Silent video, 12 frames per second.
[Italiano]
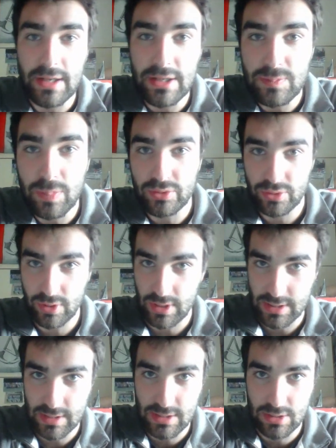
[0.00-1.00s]
delle
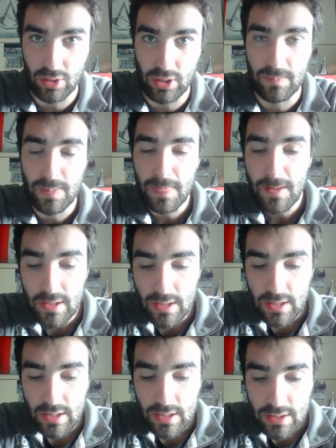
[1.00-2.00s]
sponsorizzazioni.
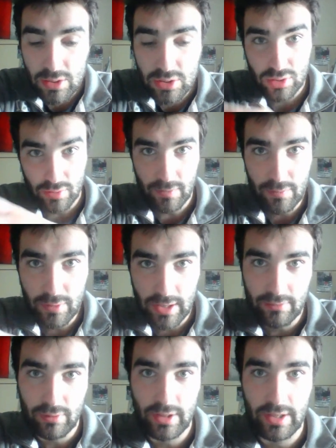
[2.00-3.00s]
Io sono
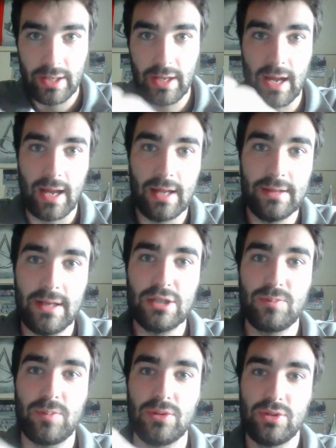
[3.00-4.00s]
favorevole a delle
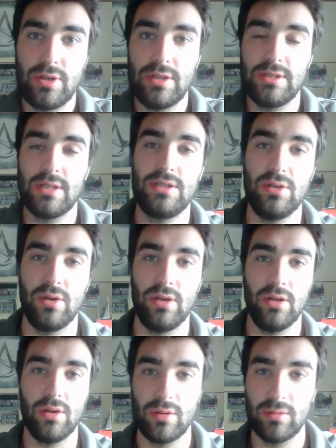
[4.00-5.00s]

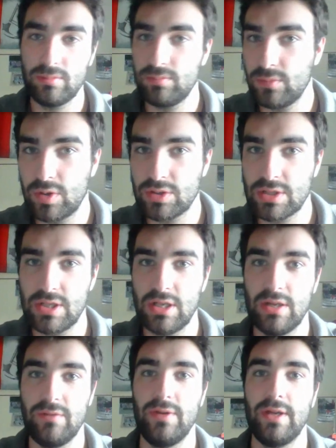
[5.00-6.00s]
sponsorizzazioni. Mm, cosa
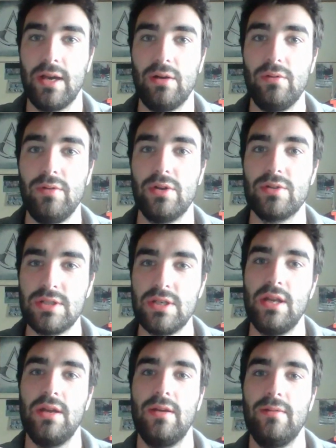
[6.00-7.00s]
significa? Ovvero
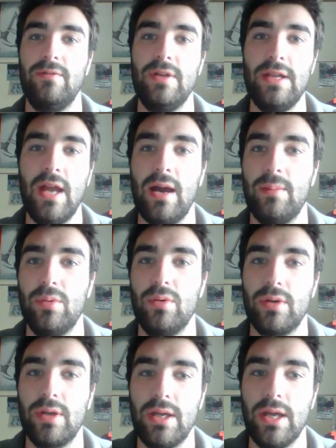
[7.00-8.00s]
se
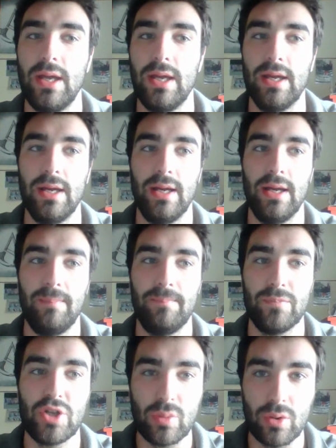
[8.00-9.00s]
vediamo che
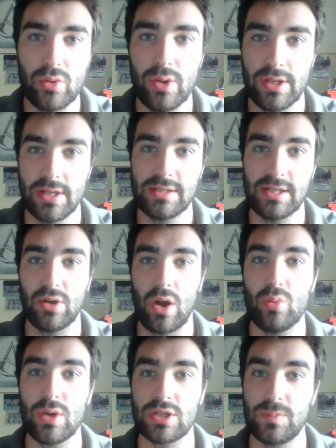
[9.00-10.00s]
ehm, c'è qualcuno interessato a
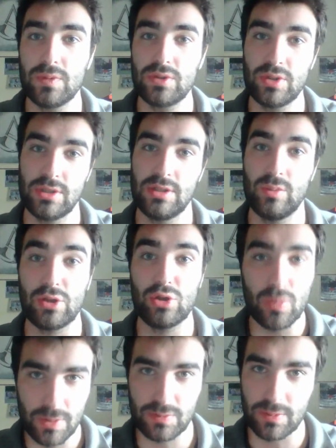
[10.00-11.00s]
una sponsorizzazione, una
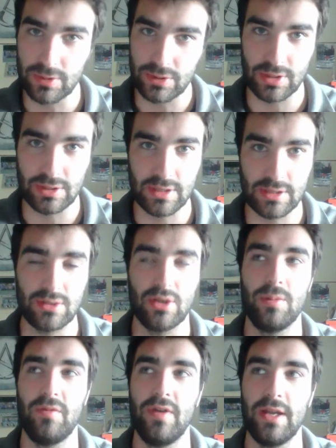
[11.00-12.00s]
doppia
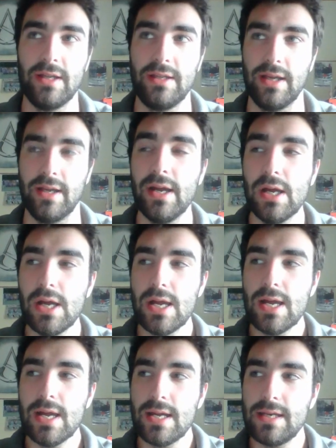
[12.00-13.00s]
sponsorizzazione, mi viene da dire,
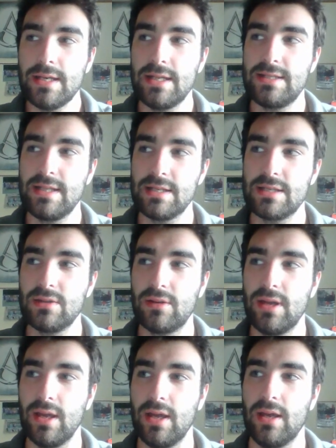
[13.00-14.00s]
nel senso
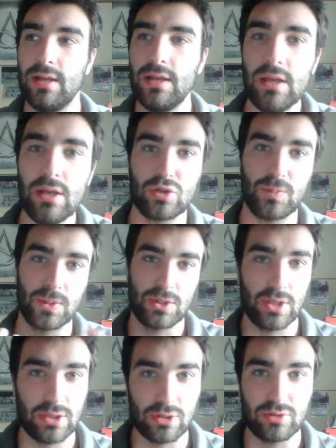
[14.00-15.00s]
che io
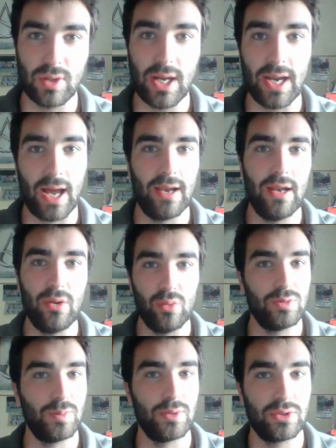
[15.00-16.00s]
sponsorizzo il suo canale e
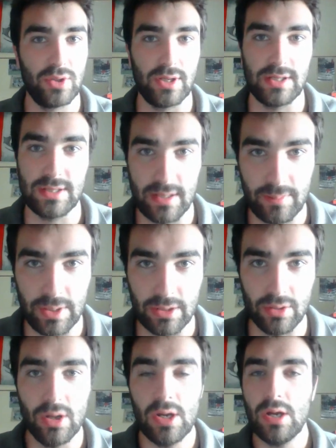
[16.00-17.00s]
lui sponsorizza il
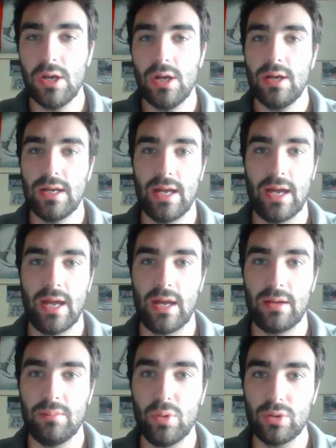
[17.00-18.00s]
mio.
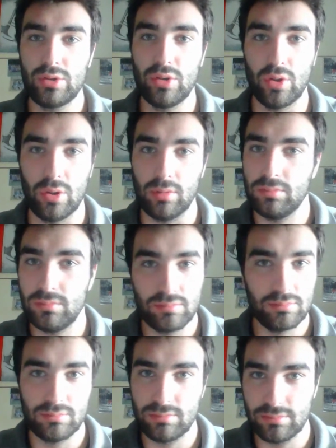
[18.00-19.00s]
Eh, molto
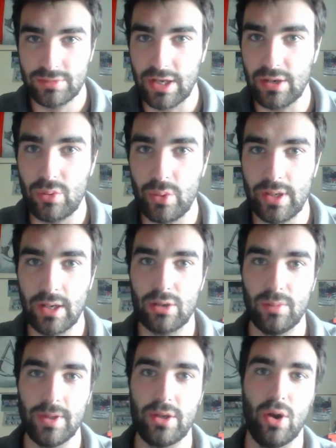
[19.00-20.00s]
tranquilla
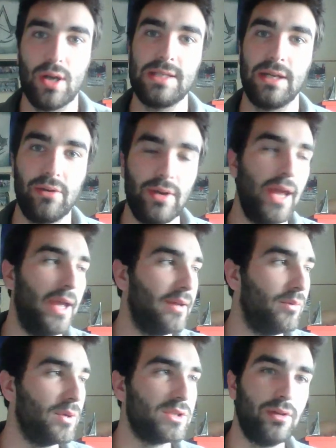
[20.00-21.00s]
come cosa, non
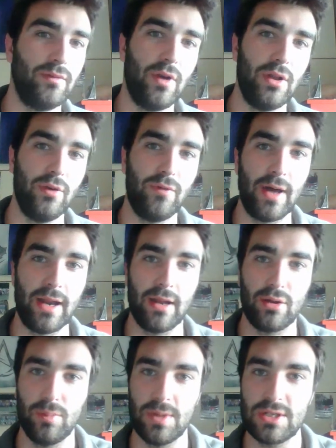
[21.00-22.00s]
è, questo non voglio
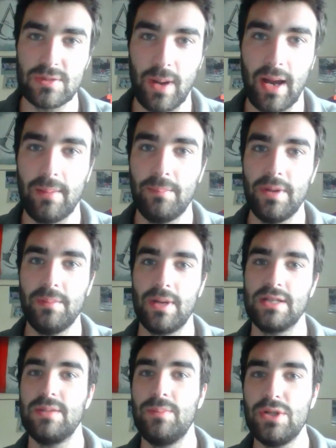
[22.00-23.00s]
fare come spam,
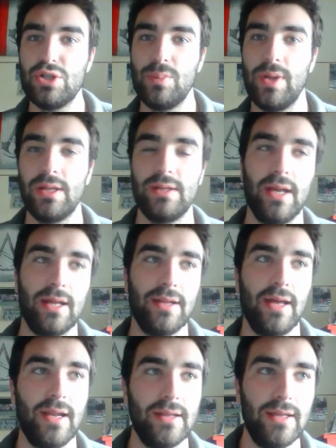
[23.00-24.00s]
ma semplicemente
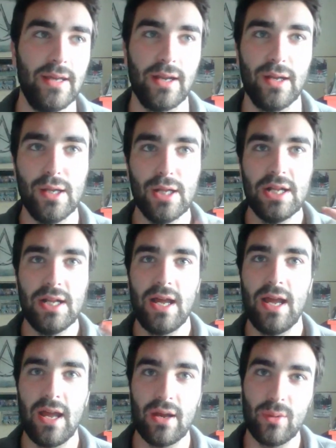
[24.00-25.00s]
andare a dire
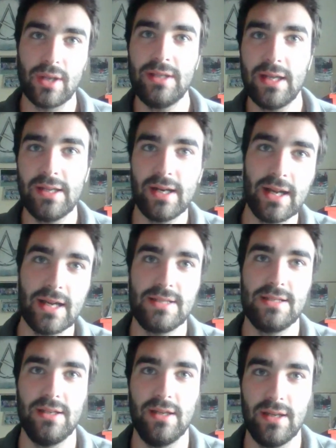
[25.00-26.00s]
eh, guardate
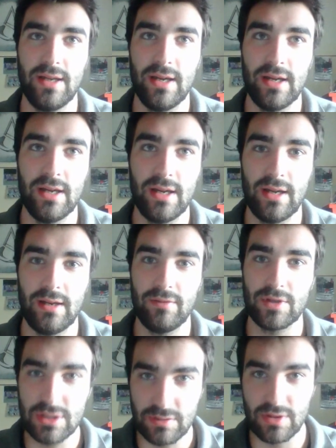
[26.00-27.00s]
ragazzi, eh, i
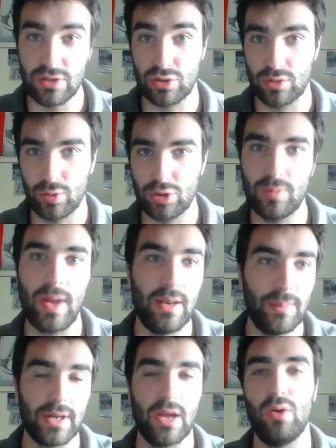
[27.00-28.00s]
vostri video sono molto
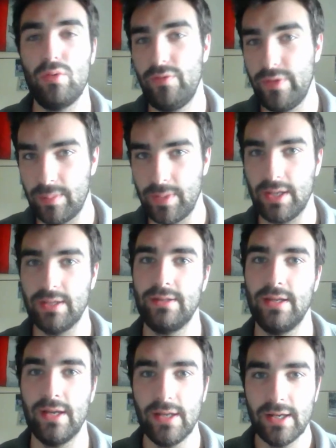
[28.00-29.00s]
belli perché
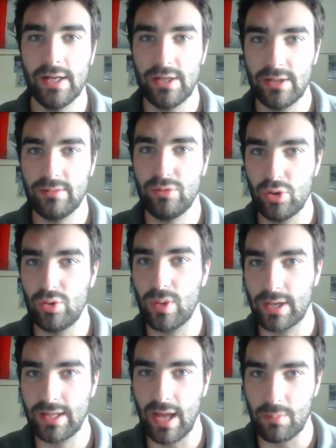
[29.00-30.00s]
ovviamente noi
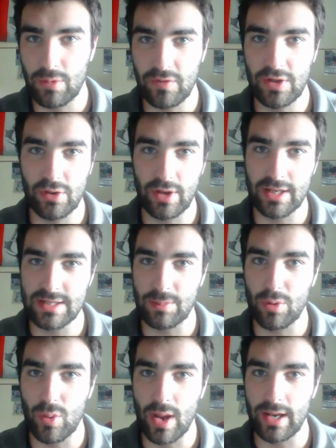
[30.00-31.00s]
guardiamo i video, non è che
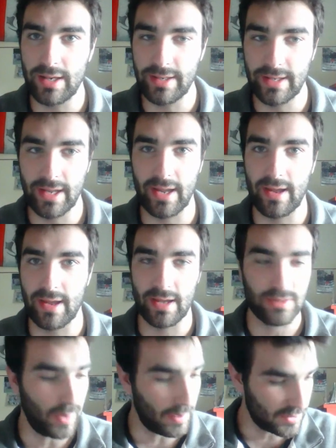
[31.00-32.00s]
siamo quelli
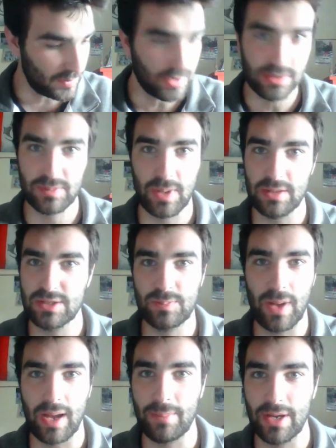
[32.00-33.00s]
che spam spam spam
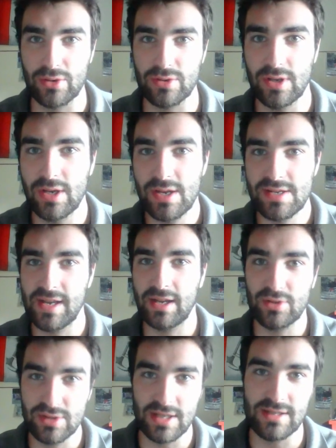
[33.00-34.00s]
spammano
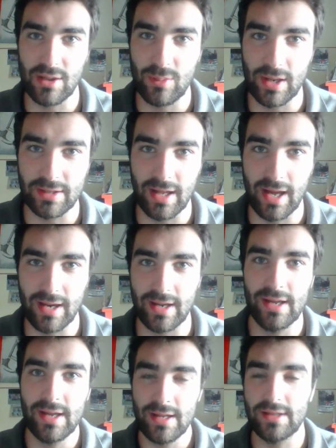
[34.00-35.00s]
secco senza
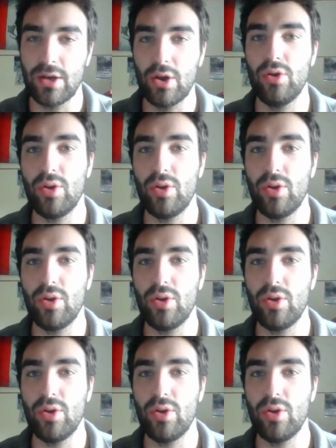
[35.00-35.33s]
guardare niente, no,